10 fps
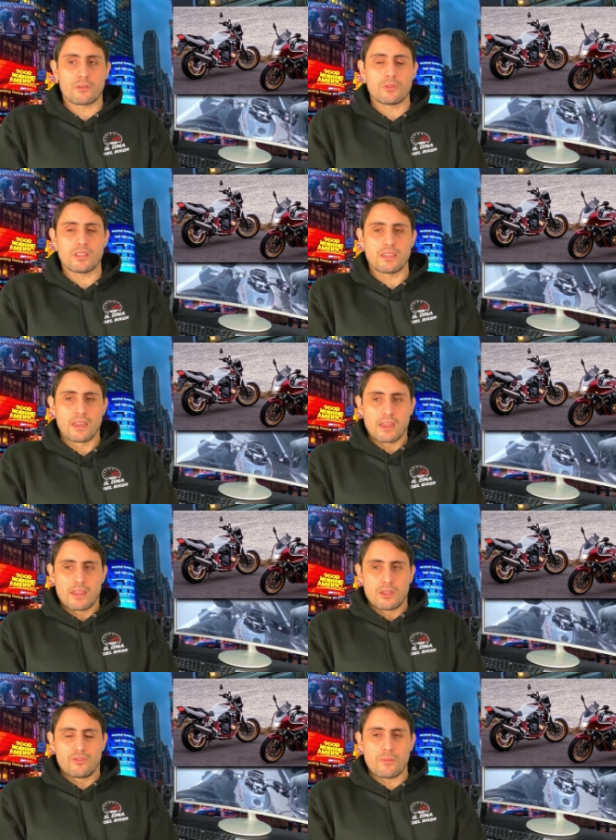quindi
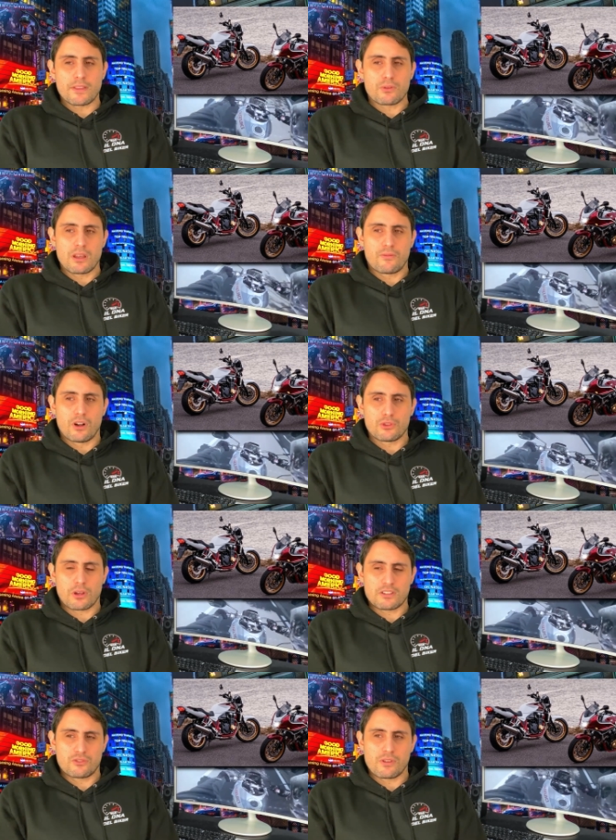io vi metto le foto
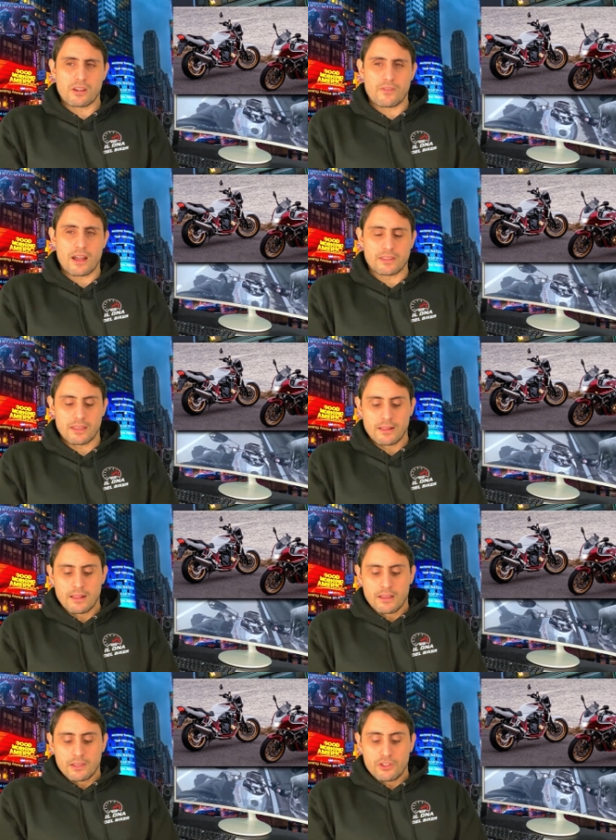che sono arrivate.